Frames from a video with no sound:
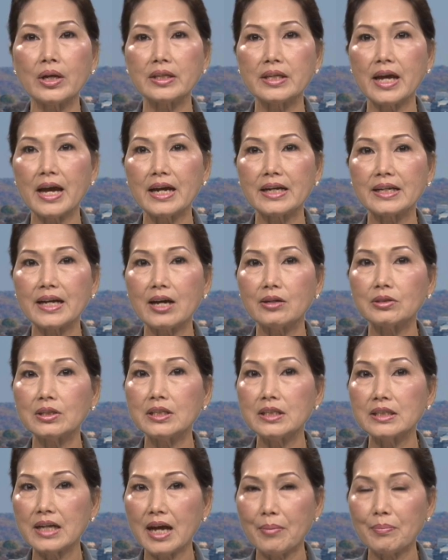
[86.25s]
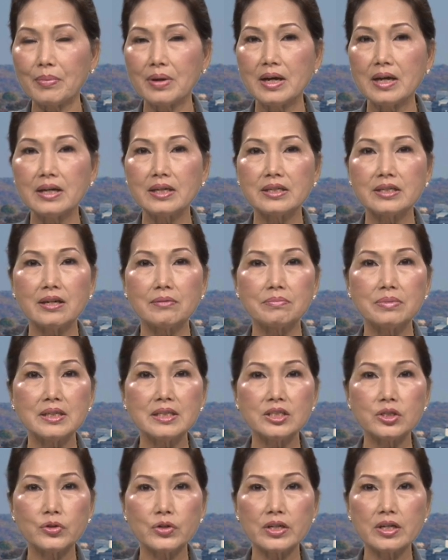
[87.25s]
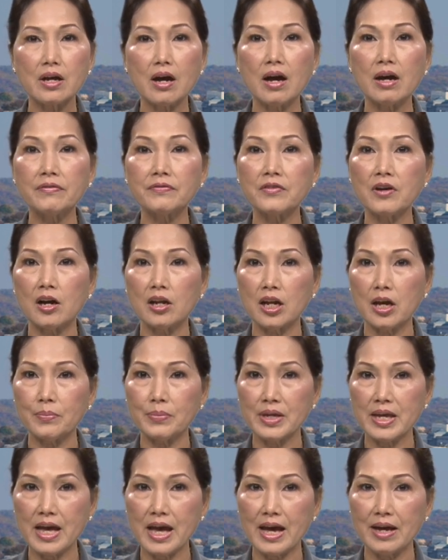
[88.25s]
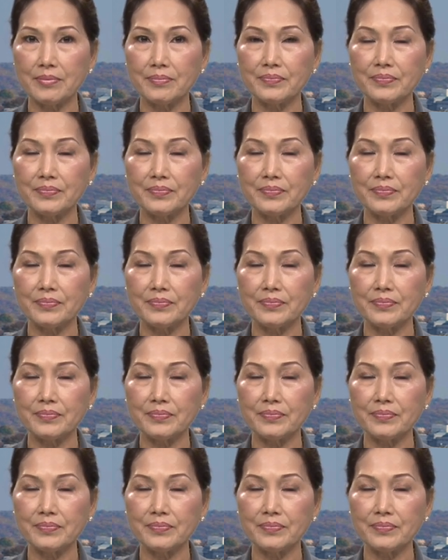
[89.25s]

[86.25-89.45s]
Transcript: nhà cao thứ năm trong District of Columbia,